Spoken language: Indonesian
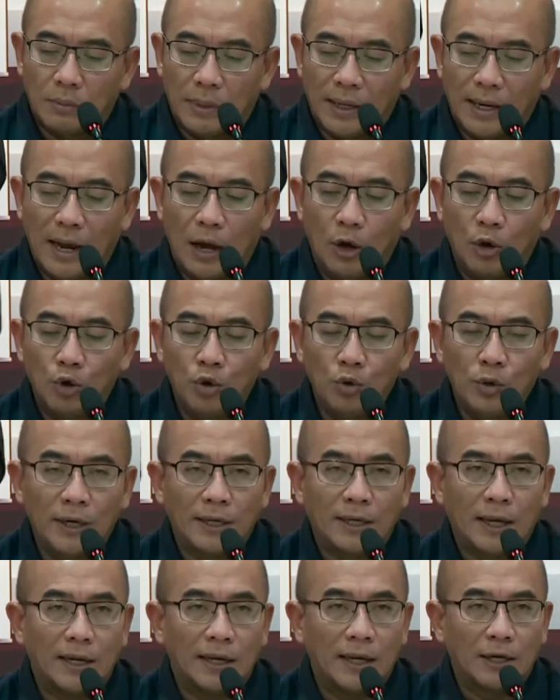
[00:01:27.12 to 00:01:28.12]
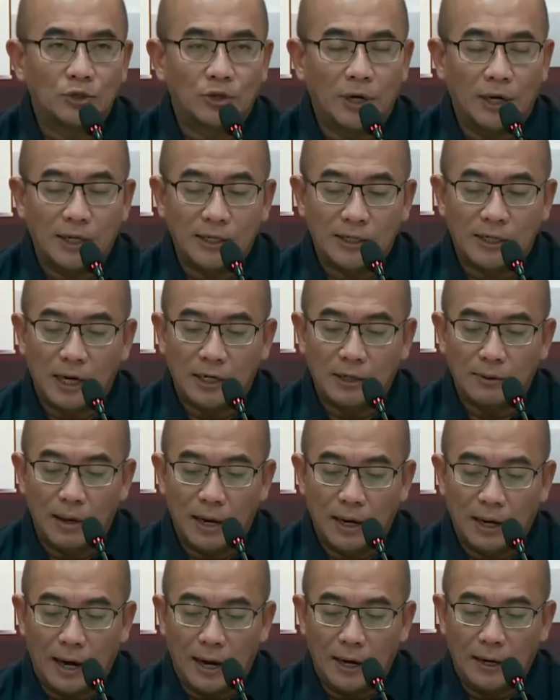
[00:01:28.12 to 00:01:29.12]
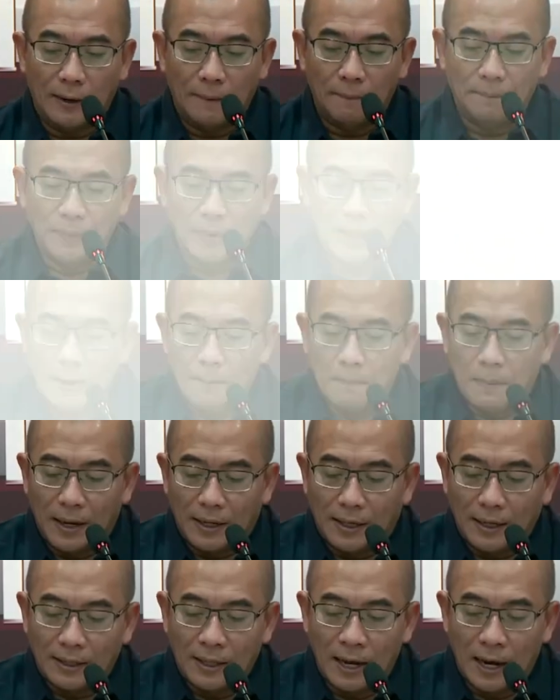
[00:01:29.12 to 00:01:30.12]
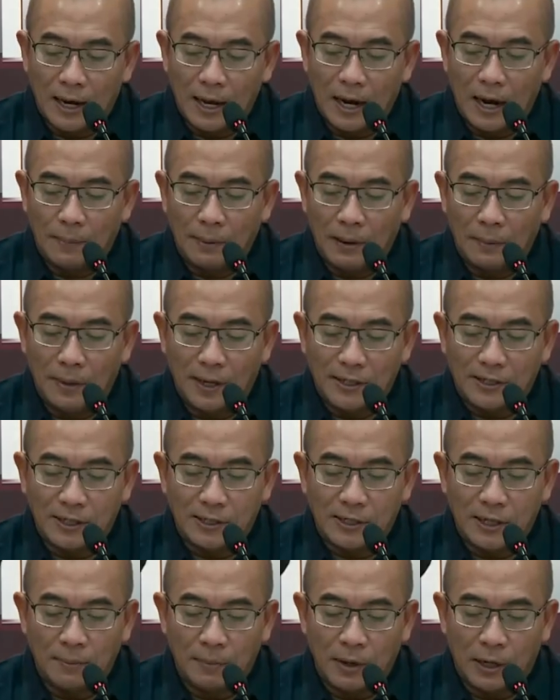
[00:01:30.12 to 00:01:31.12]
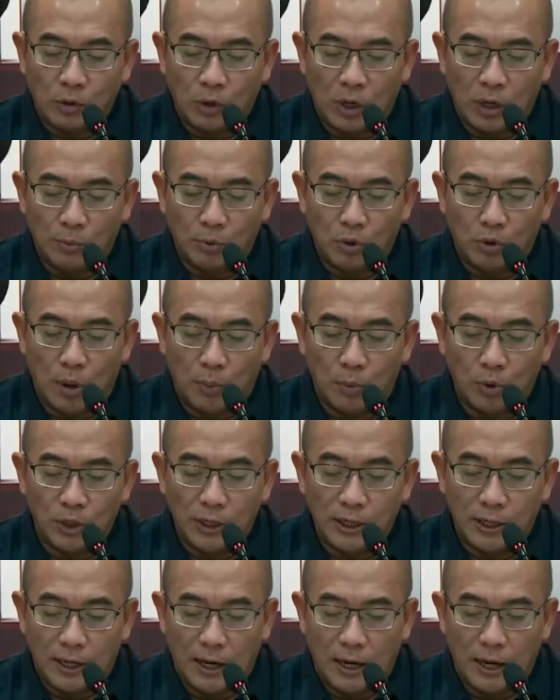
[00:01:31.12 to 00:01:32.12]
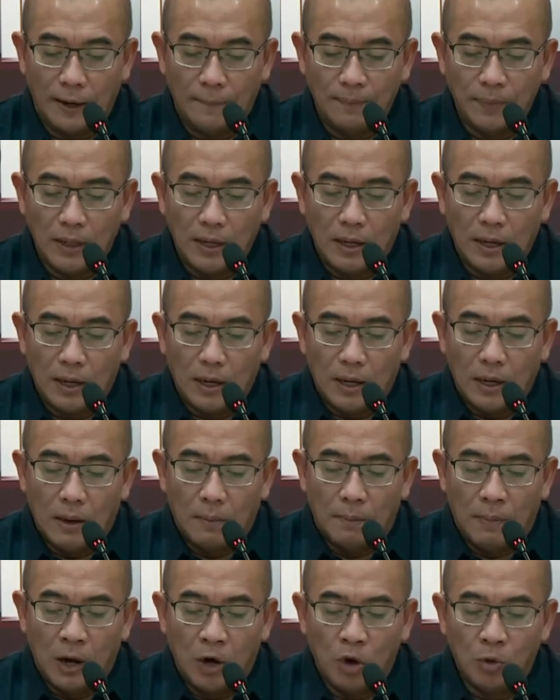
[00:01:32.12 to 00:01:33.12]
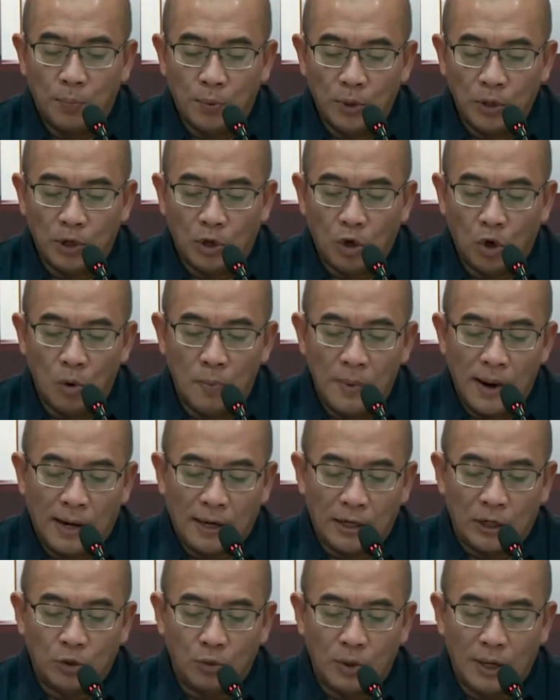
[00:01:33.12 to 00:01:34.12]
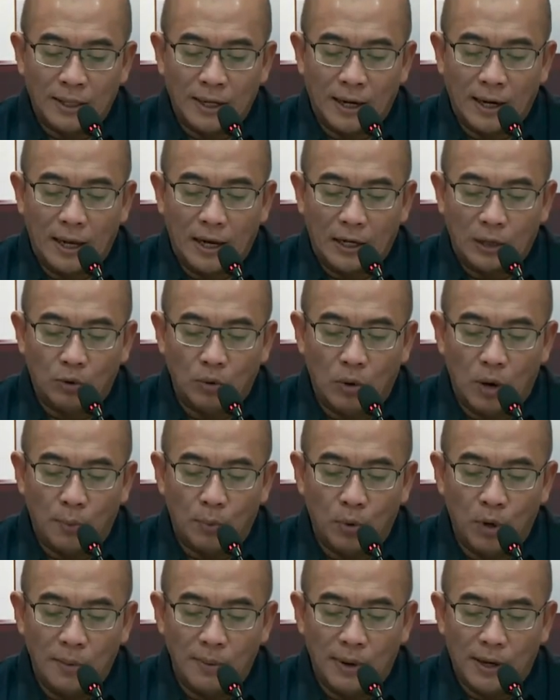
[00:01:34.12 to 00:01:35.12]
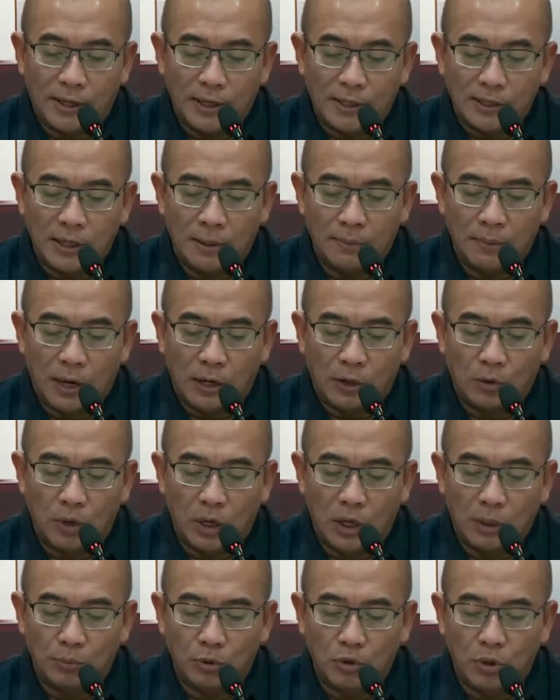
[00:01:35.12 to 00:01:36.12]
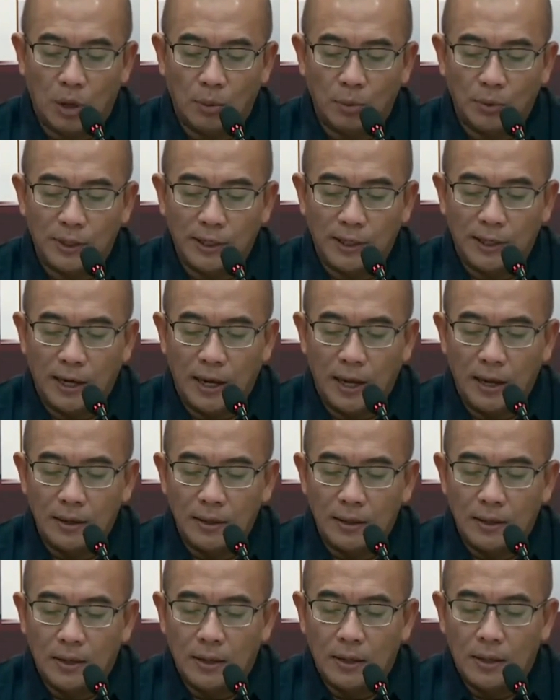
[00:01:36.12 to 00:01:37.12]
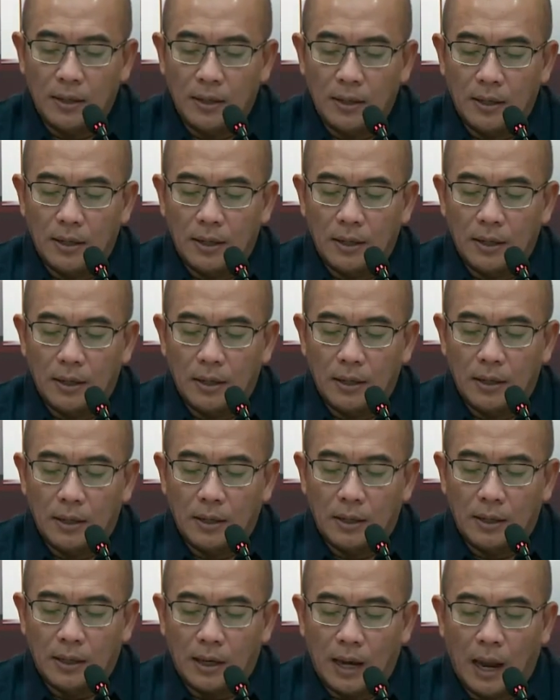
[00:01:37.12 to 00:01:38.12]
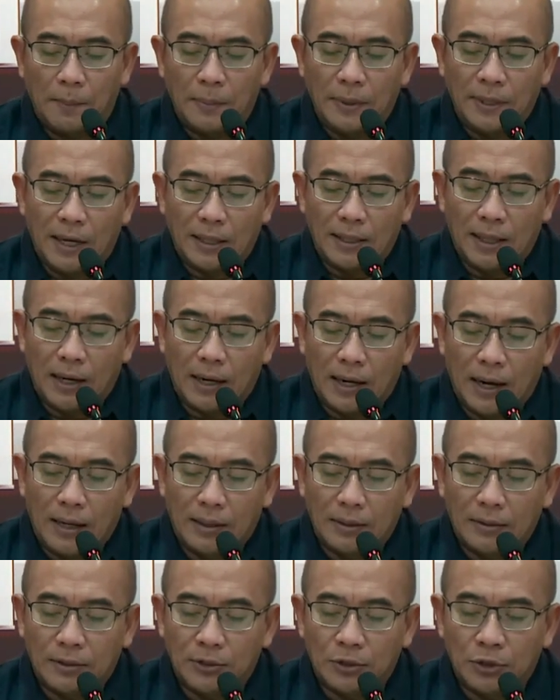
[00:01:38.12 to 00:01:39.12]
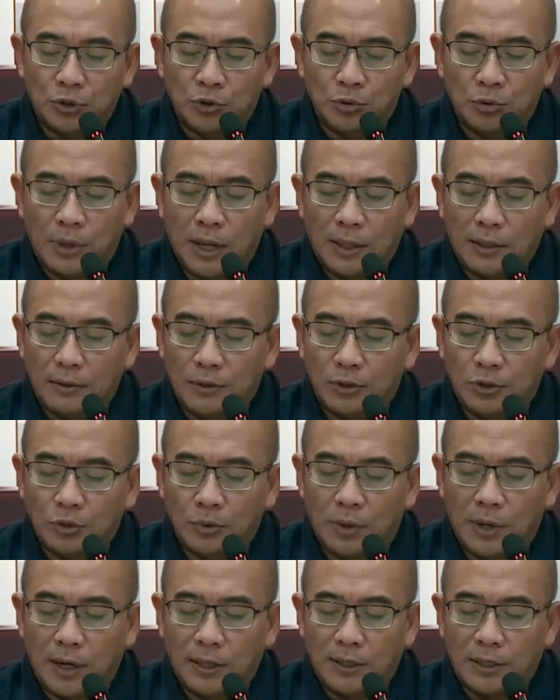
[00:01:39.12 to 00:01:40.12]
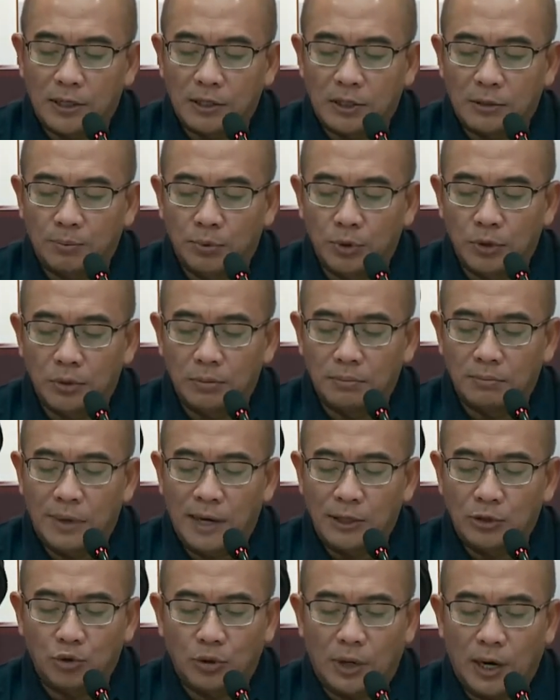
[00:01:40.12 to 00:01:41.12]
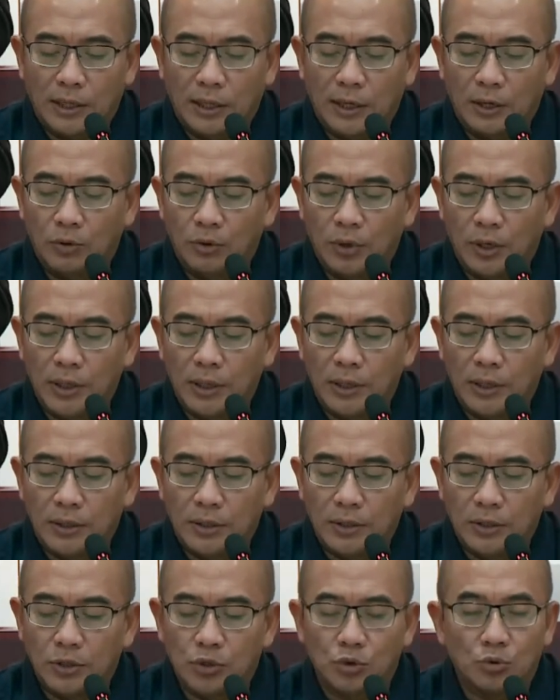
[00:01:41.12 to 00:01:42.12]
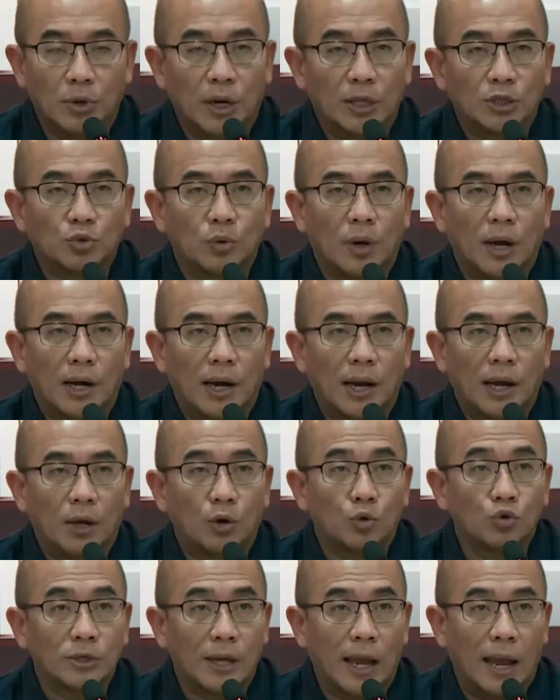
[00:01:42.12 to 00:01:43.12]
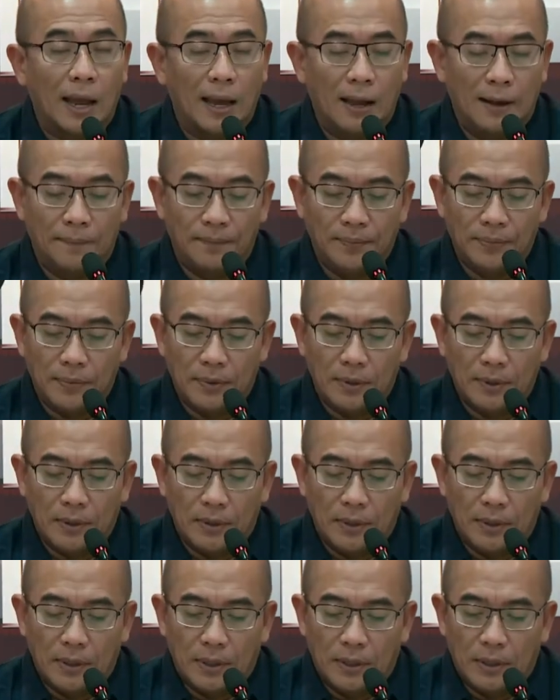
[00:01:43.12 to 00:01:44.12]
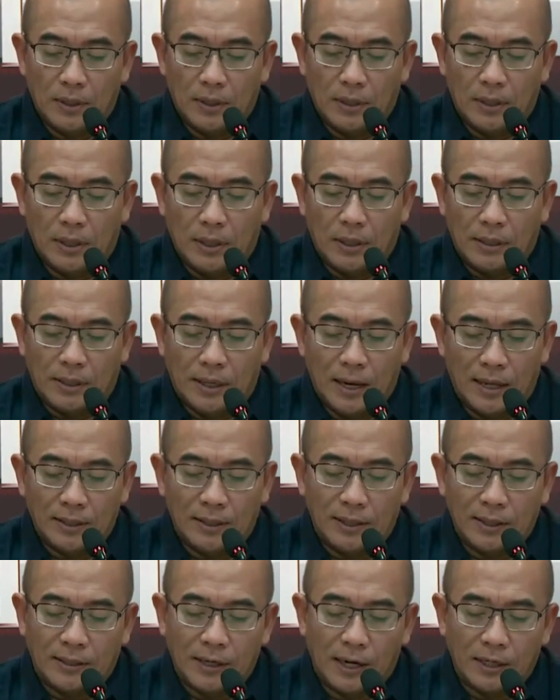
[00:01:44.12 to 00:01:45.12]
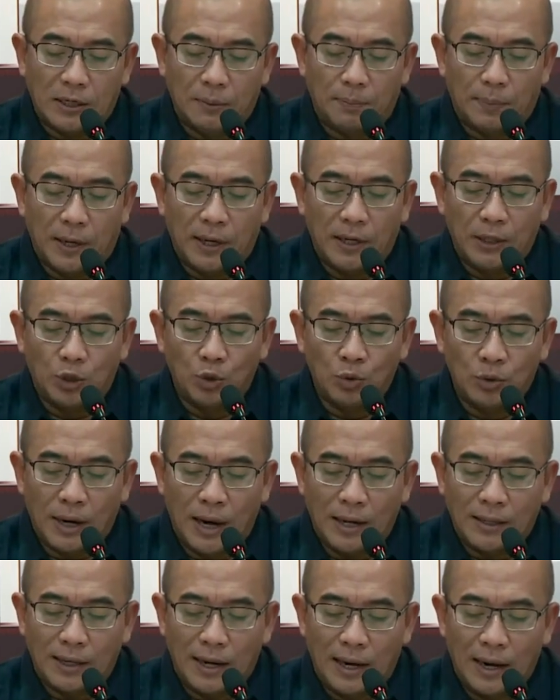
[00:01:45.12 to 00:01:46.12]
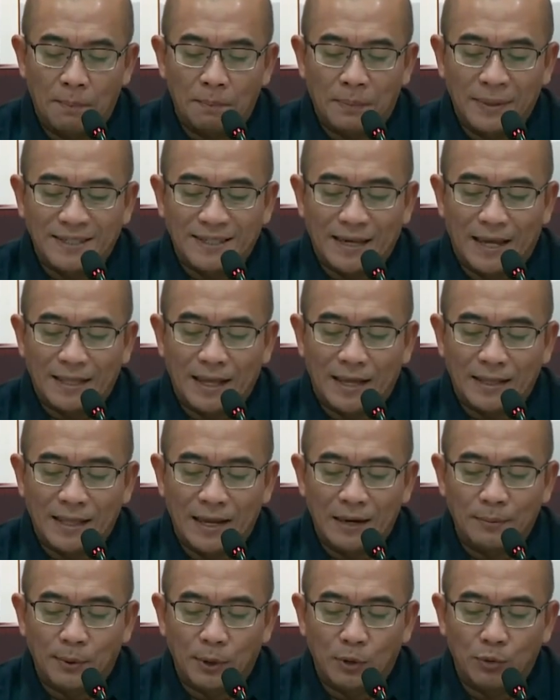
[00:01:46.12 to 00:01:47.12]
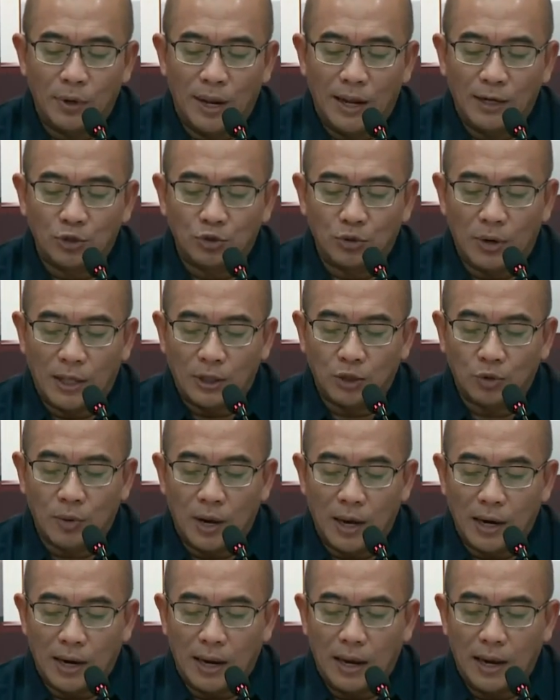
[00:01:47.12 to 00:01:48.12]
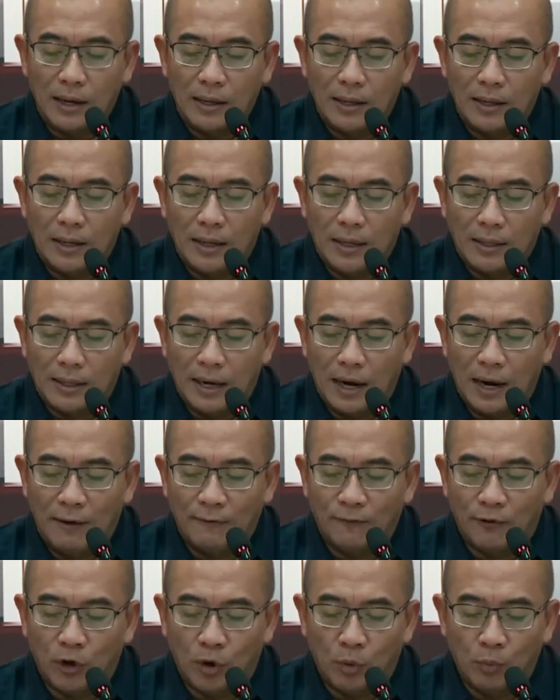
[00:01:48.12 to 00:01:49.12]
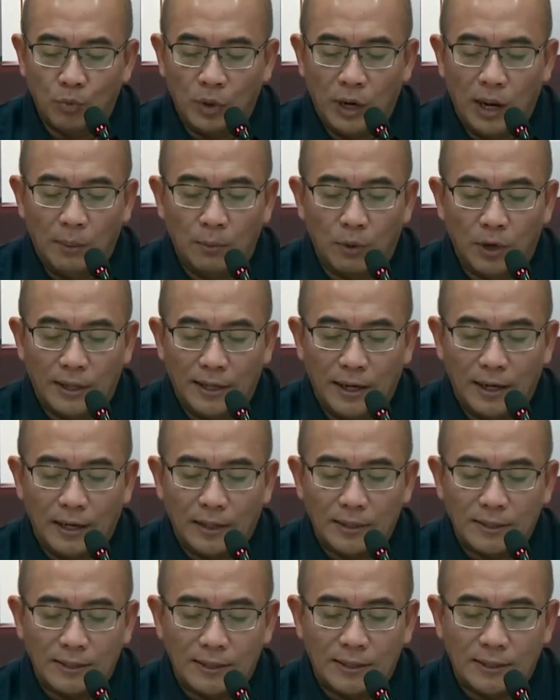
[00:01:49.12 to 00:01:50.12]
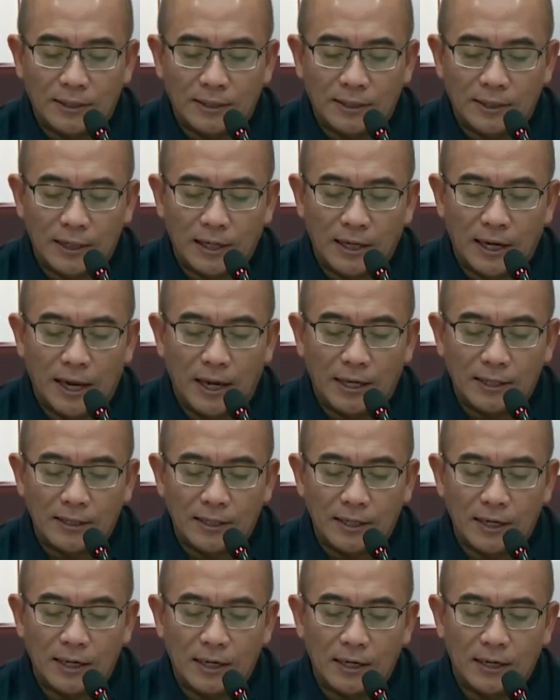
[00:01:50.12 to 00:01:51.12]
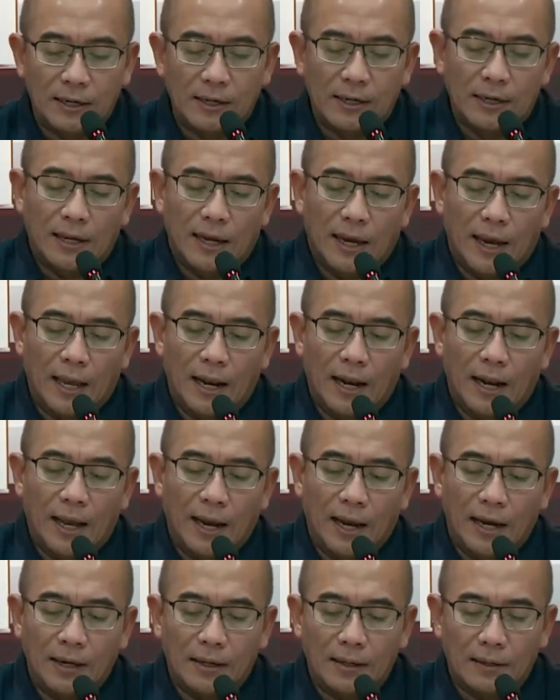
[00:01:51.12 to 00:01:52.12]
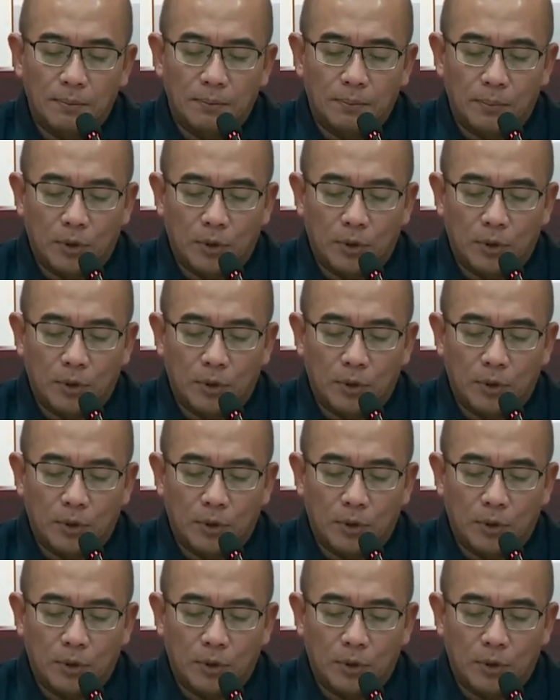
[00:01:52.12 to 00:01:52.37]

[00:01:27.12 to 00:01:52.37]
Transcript: mendahului dari yang sudah dijadwalkan. Pada tanggal 18 Desember 2023 maupun gelombang kedua tanggal 25 Desember 2023 kami nyatakan surat suara tersebut masuk kategori surat suara rusak dan tidak diperhitungkan dalam pencatatan penggunaan surat suara dalam formulir model C hasil LN